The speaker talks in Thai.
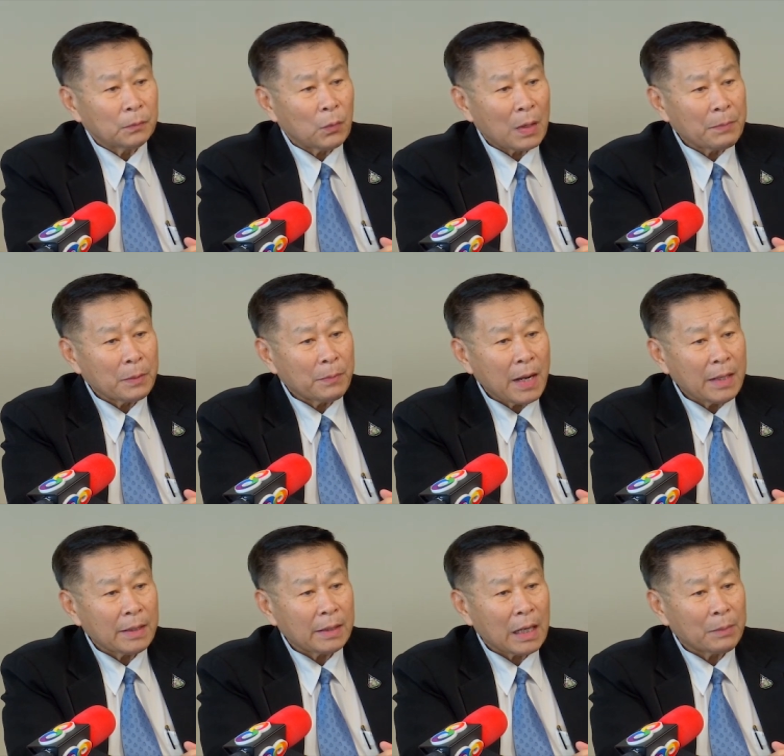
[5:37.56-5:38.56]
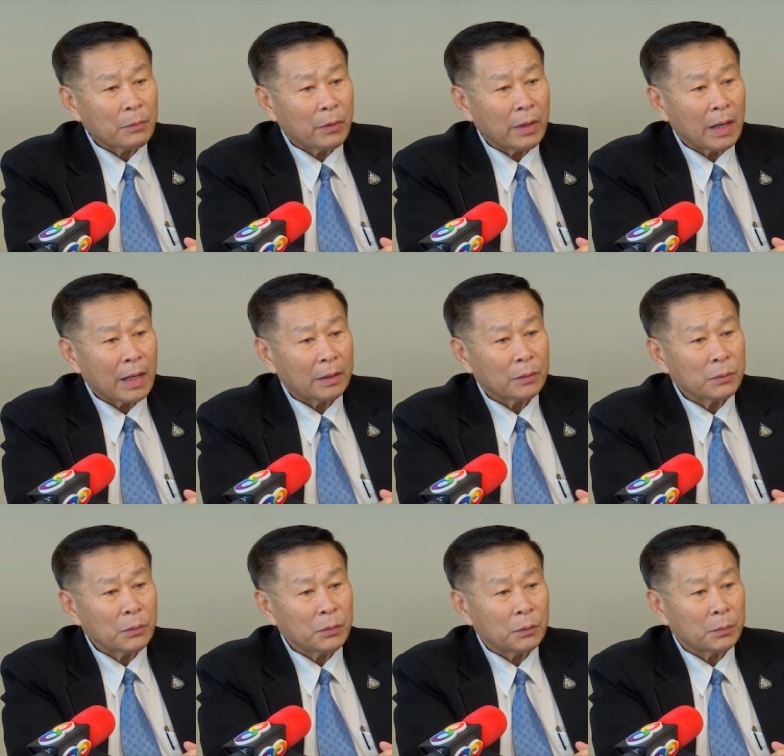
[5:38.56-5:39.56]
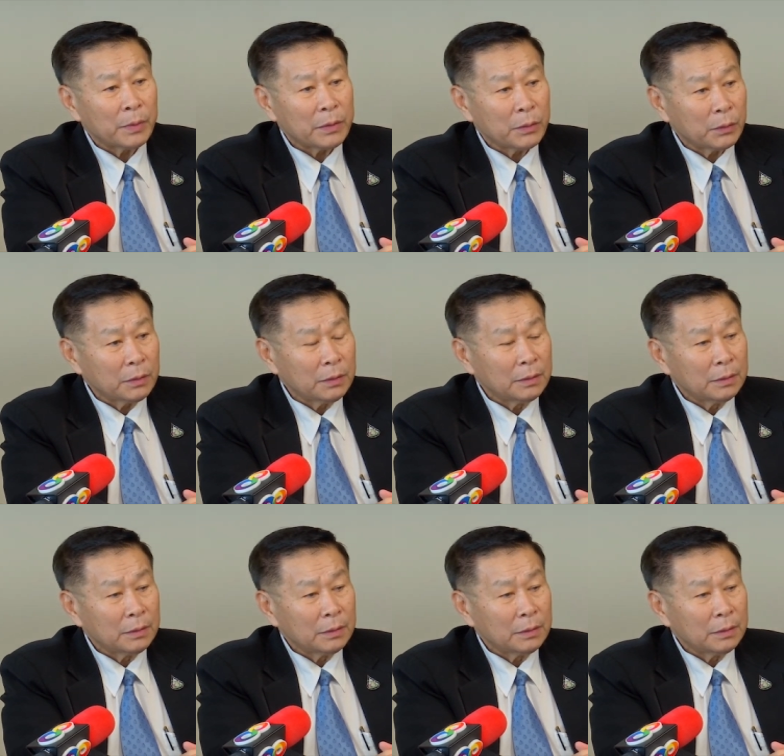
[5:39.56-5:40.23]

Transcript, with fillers: ความผิดพลาดในการบริหารของคุณคุณประยุทธ์